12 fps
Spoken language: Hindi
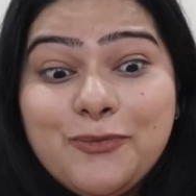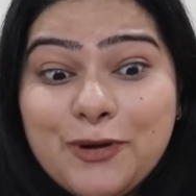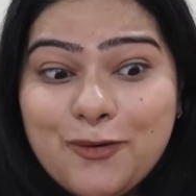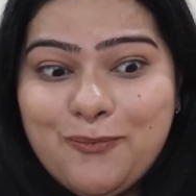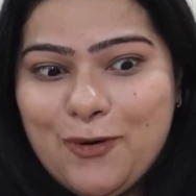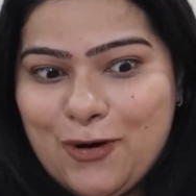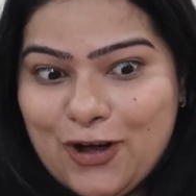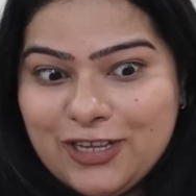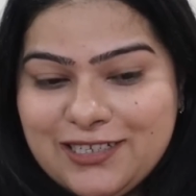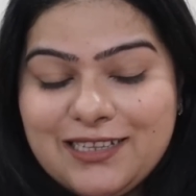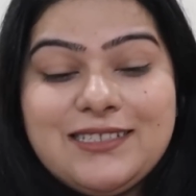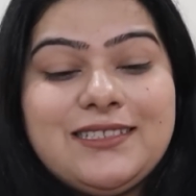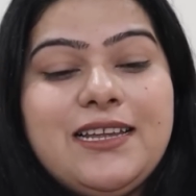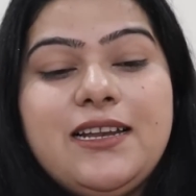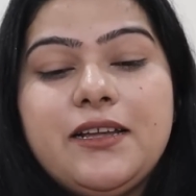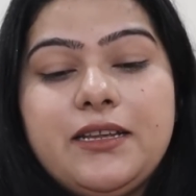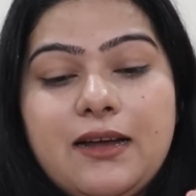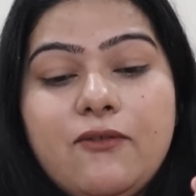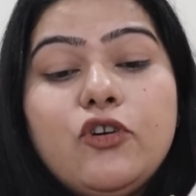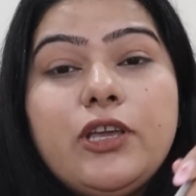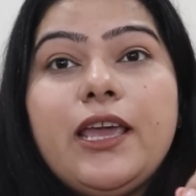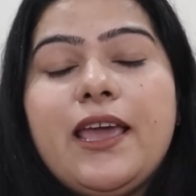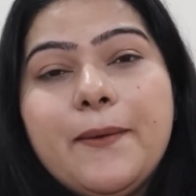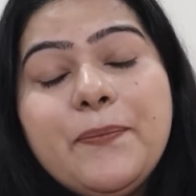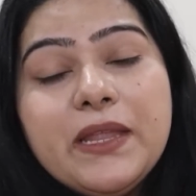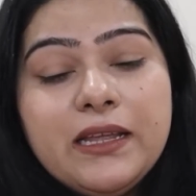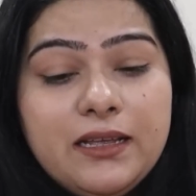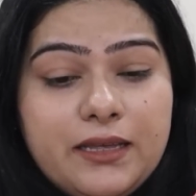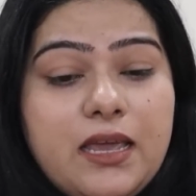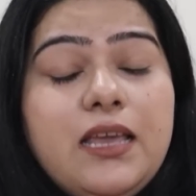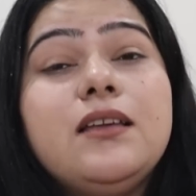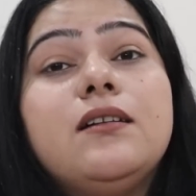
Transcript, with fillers: जो मेरे को बहुत ज़्यादा सही लगी ना वो ये है कि